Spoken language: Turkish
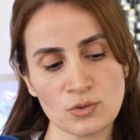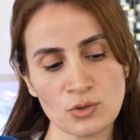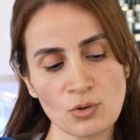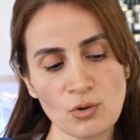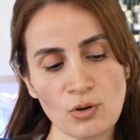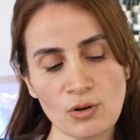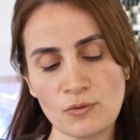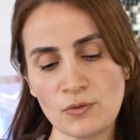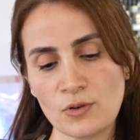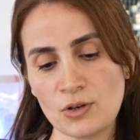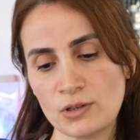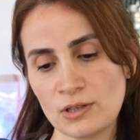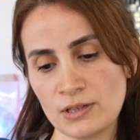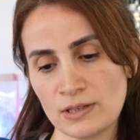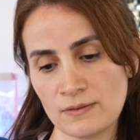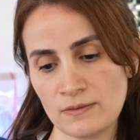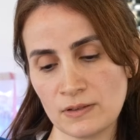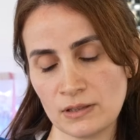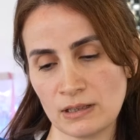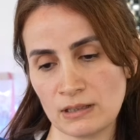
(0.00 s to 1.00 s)
önce
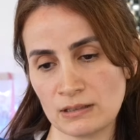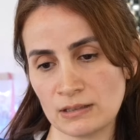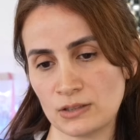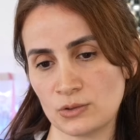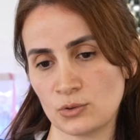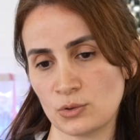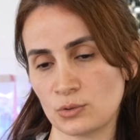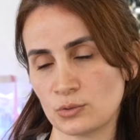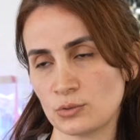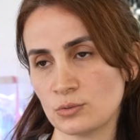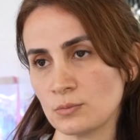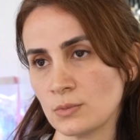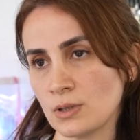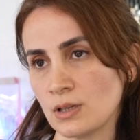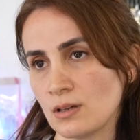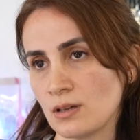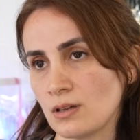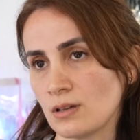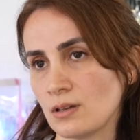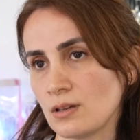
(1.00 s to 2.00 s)
kuaförlere falan gidiyordum.
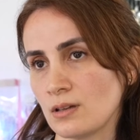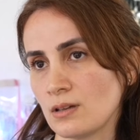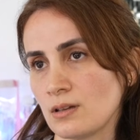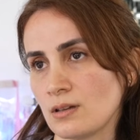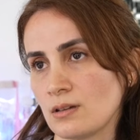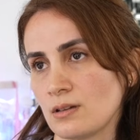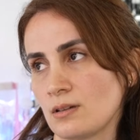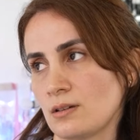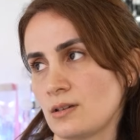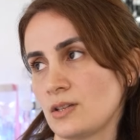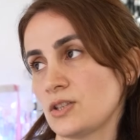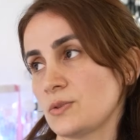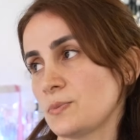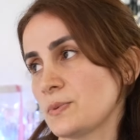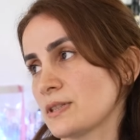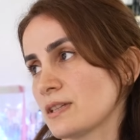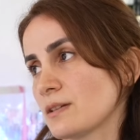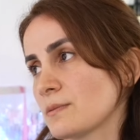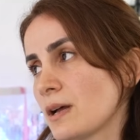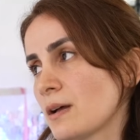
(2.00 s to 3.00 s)

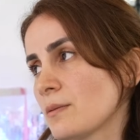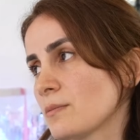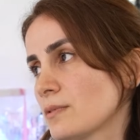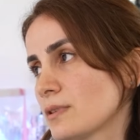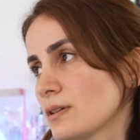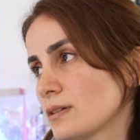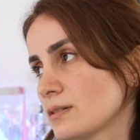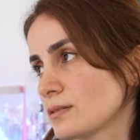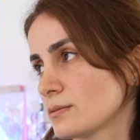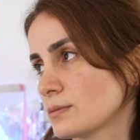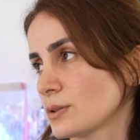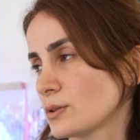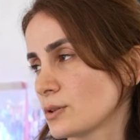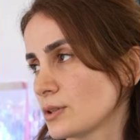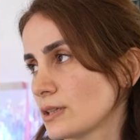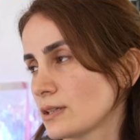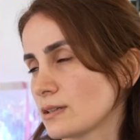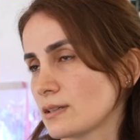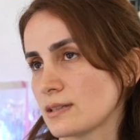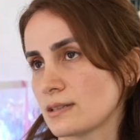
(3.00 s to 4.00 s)
Hiçbir zaman e,
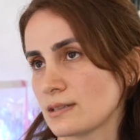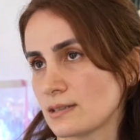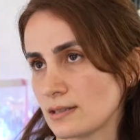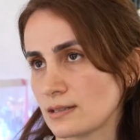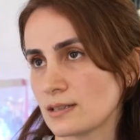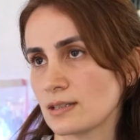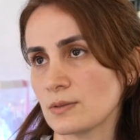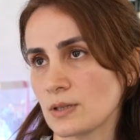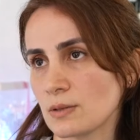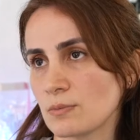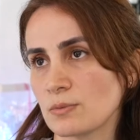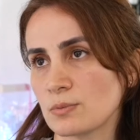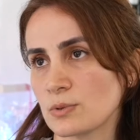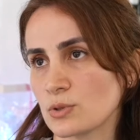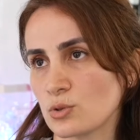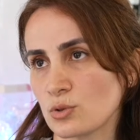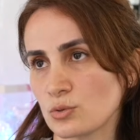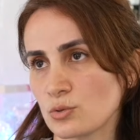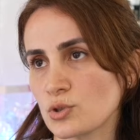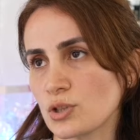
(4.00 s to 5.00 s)
böyle istediğim gibi
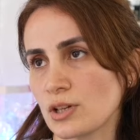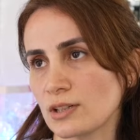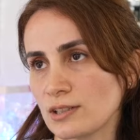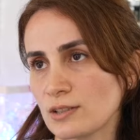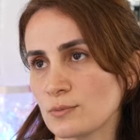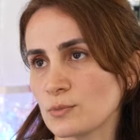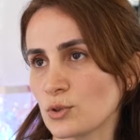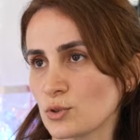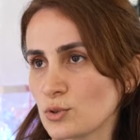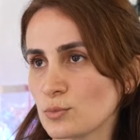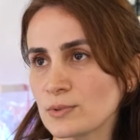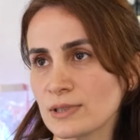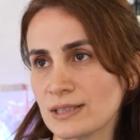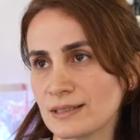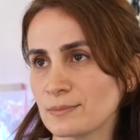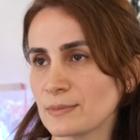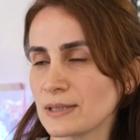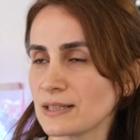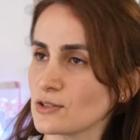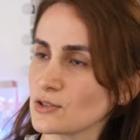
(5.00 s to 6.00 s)
bir sonuç alamıyordum.
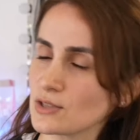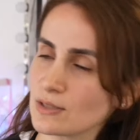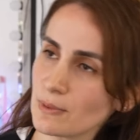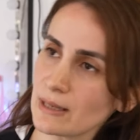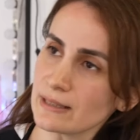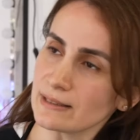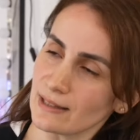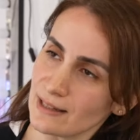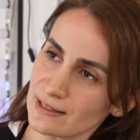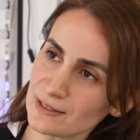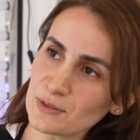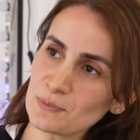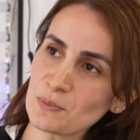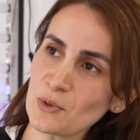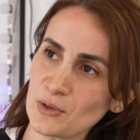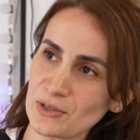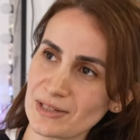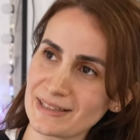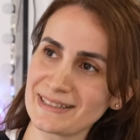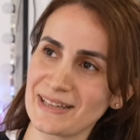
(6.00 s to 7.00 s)
Dedim en iyisi ben
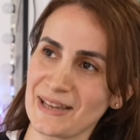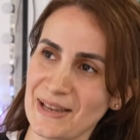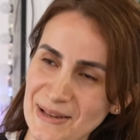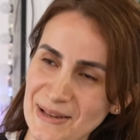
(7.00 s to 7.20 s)
kendim öğreneyim.